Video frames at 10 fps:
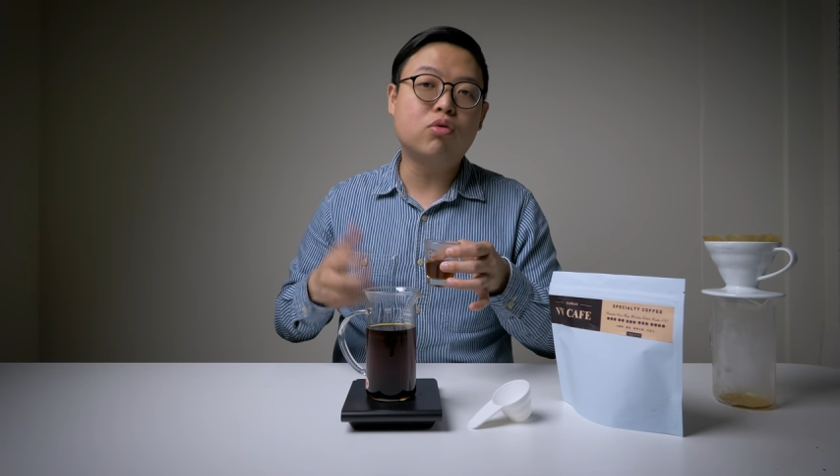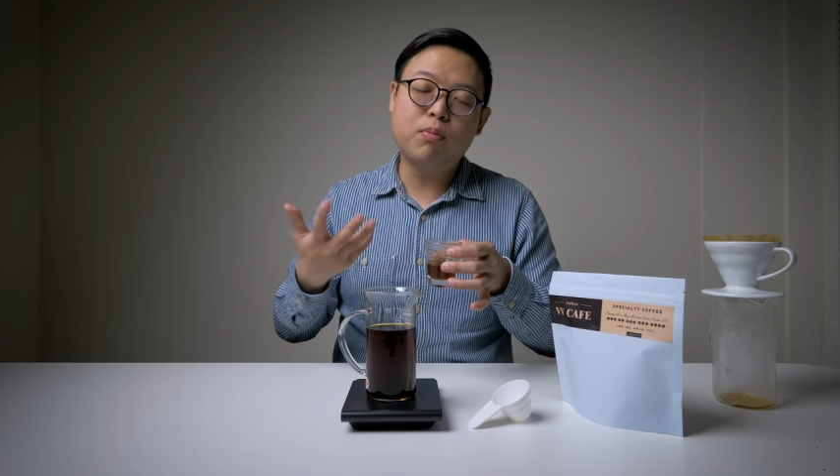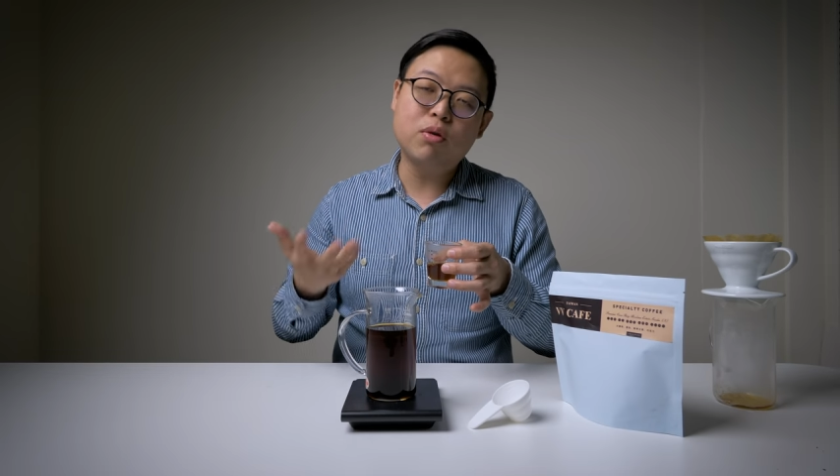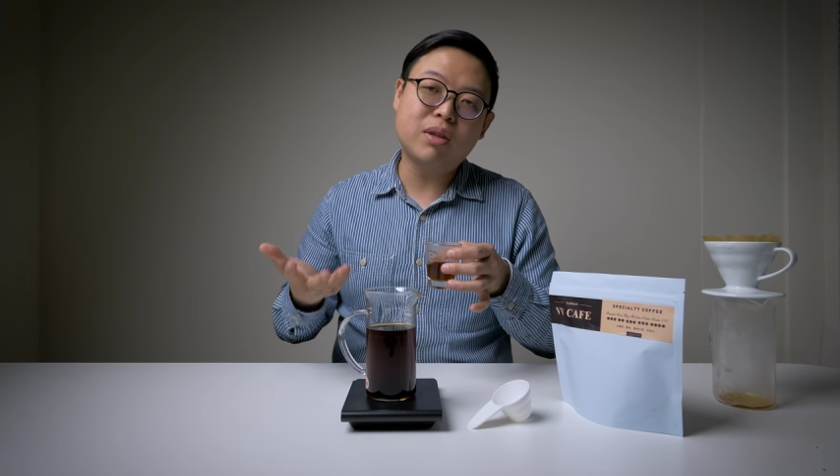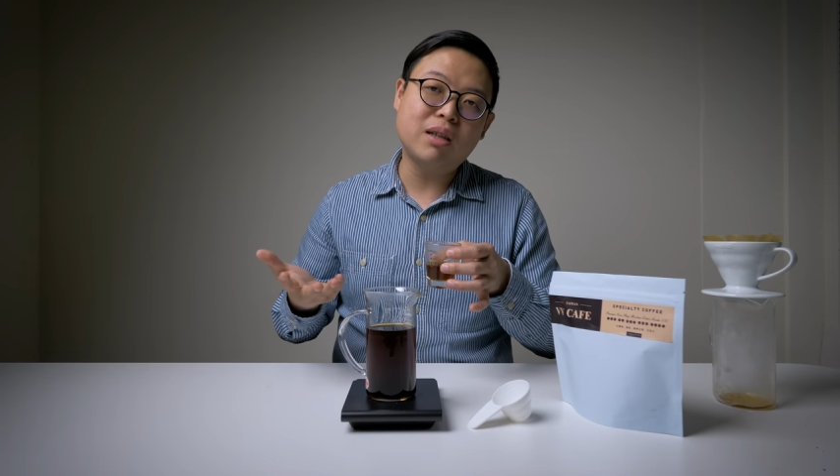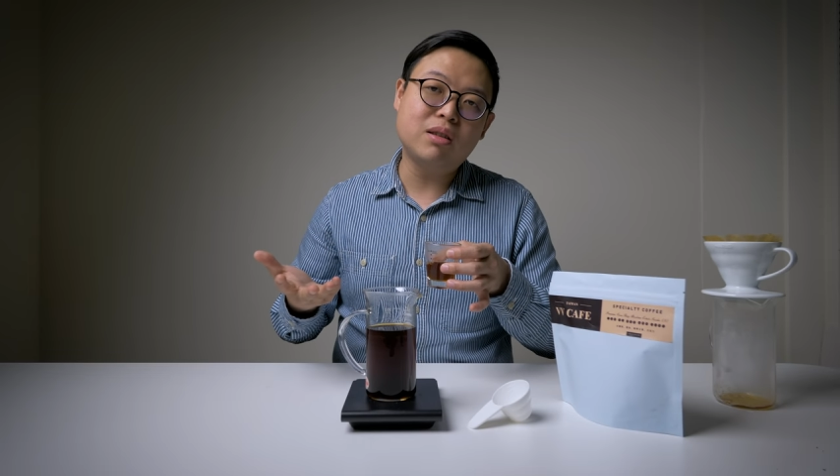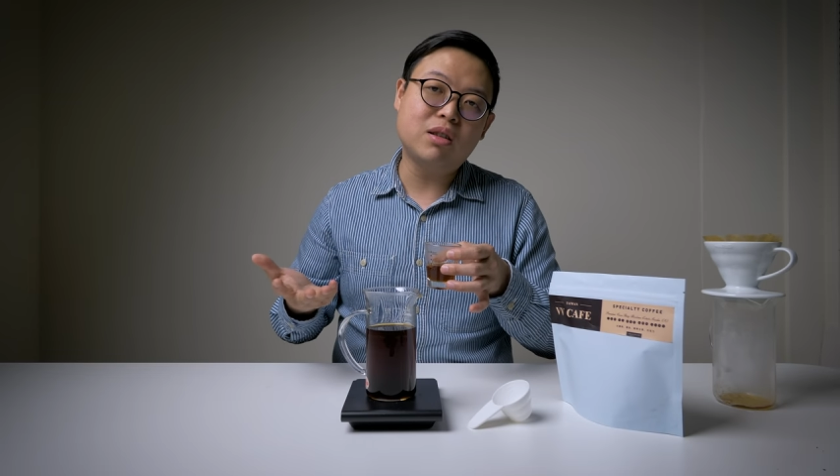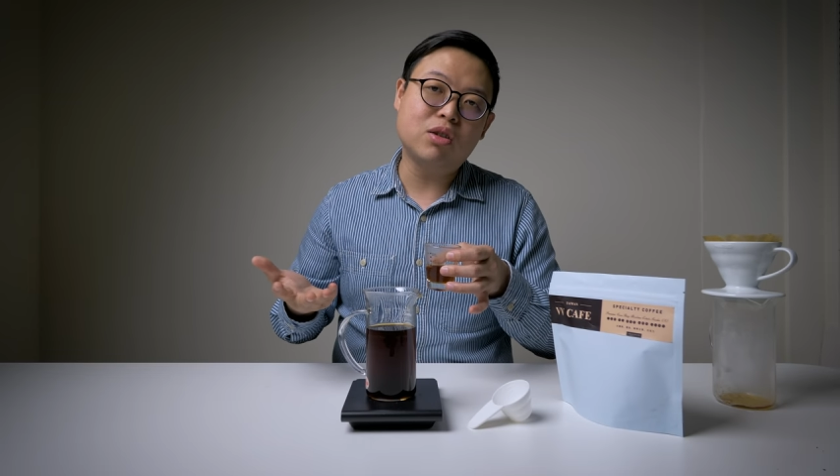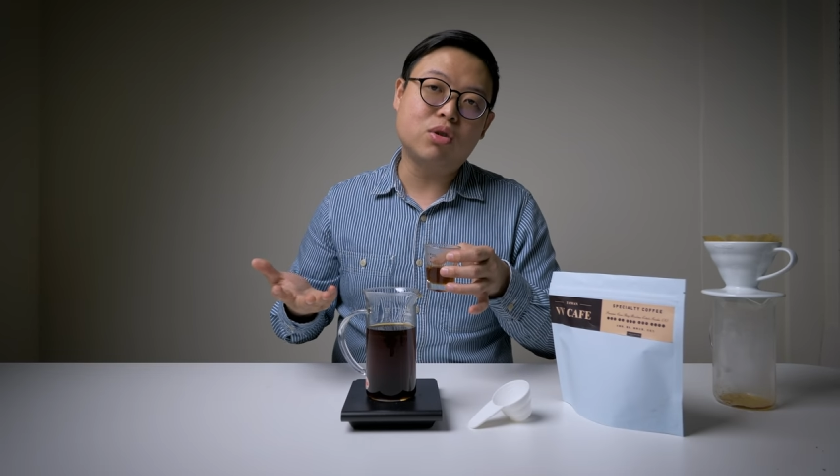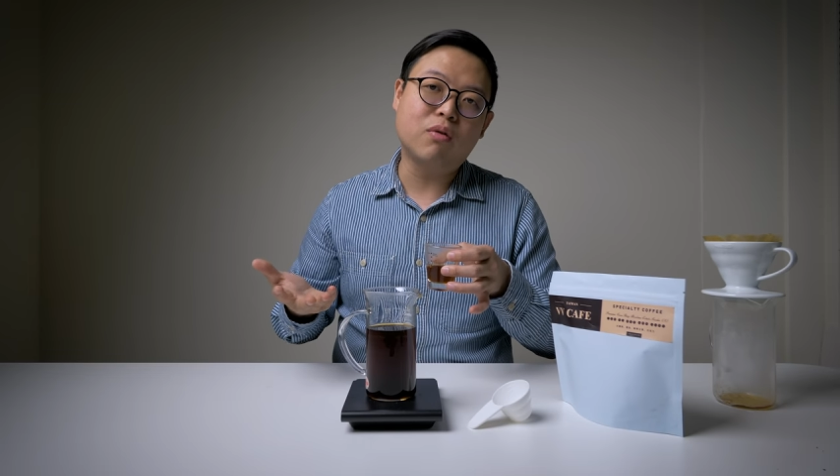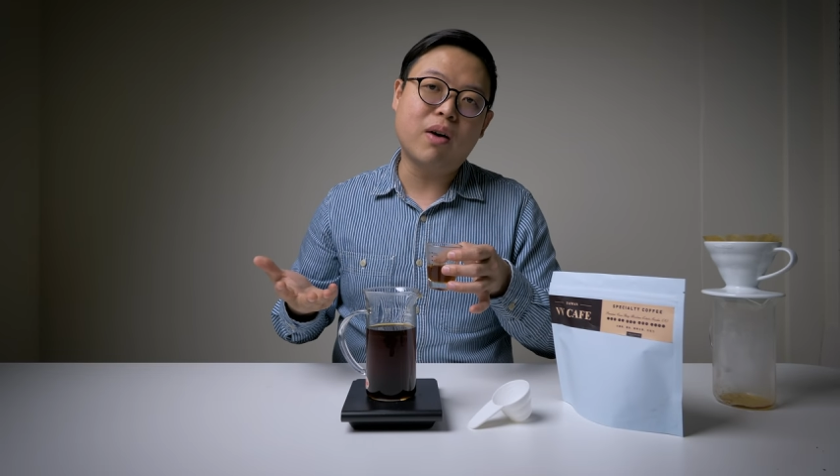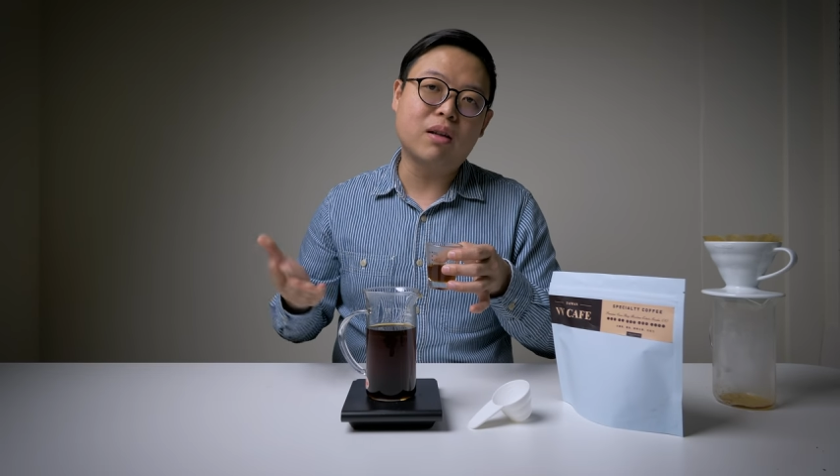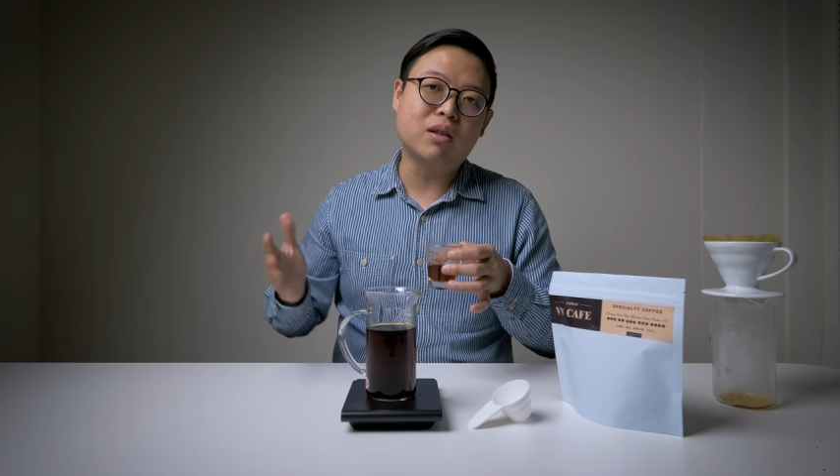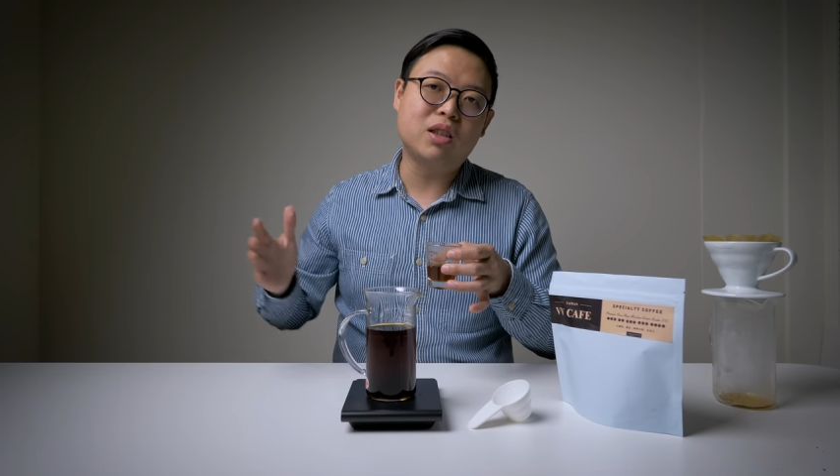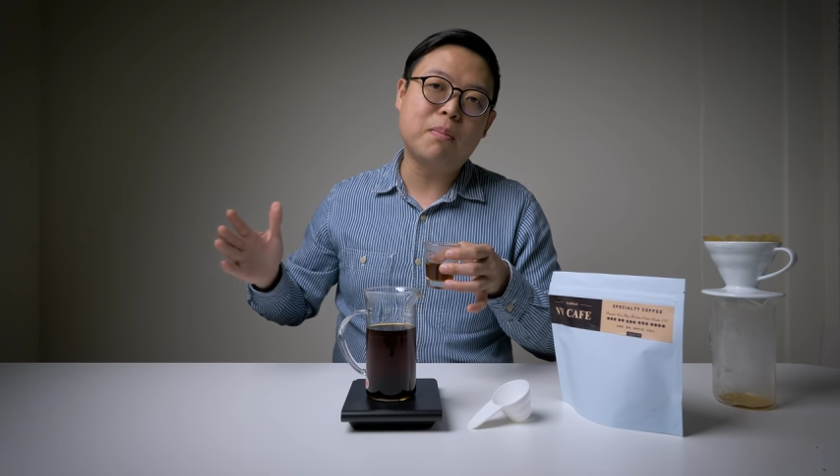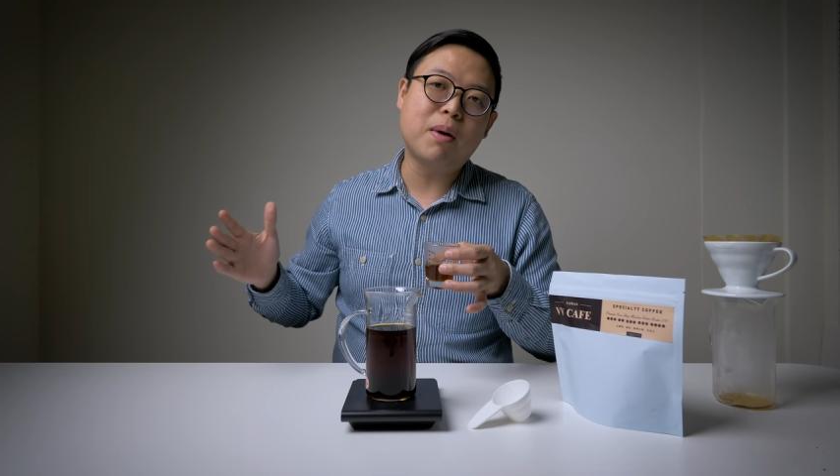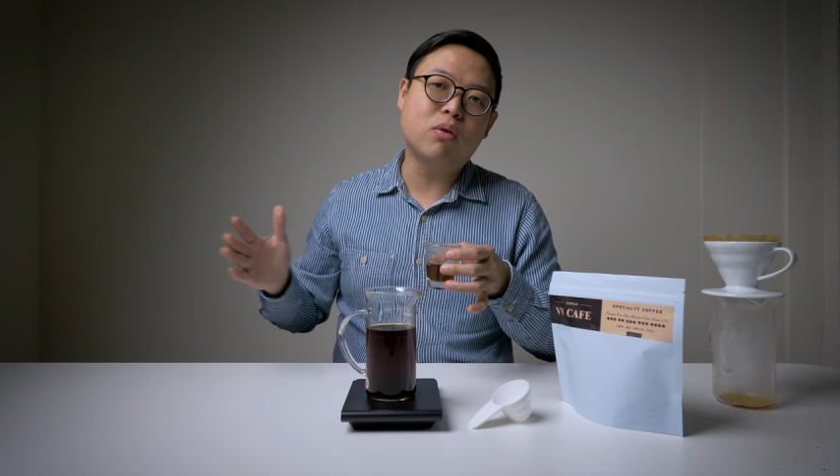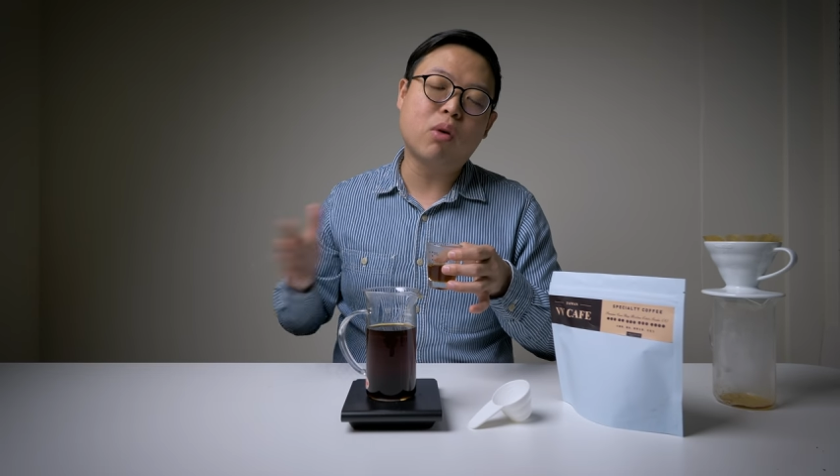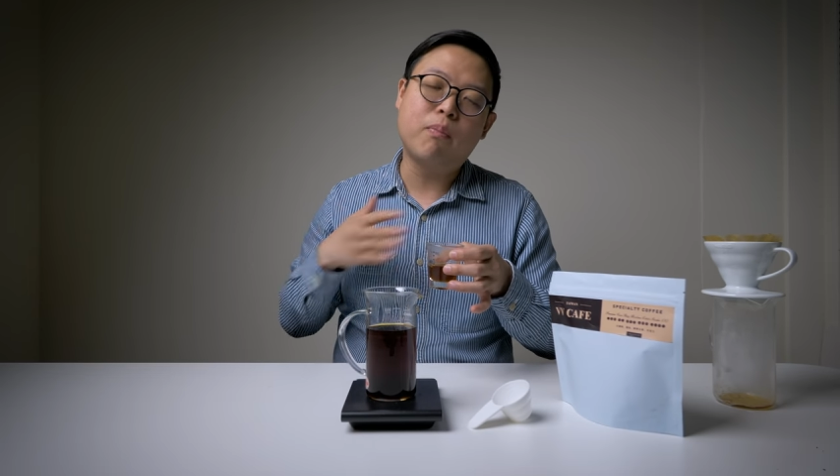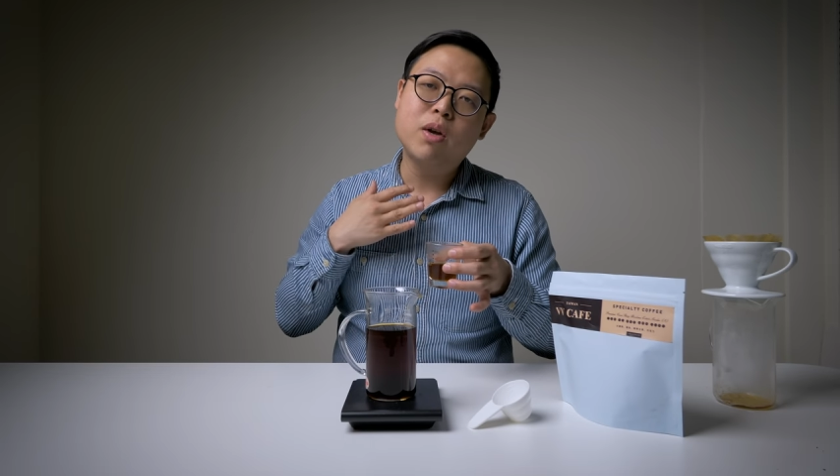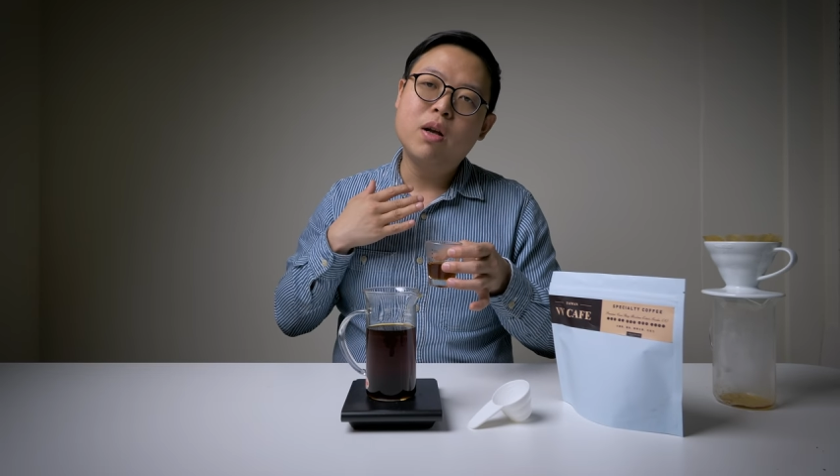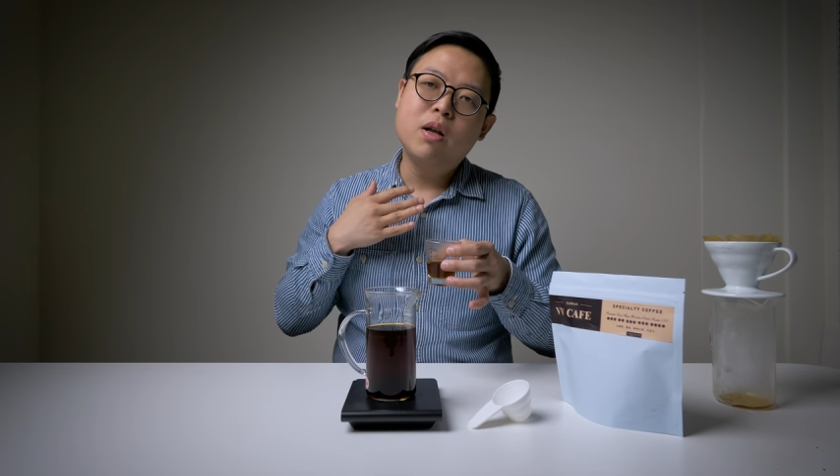所以不用担心这个手法呢前半段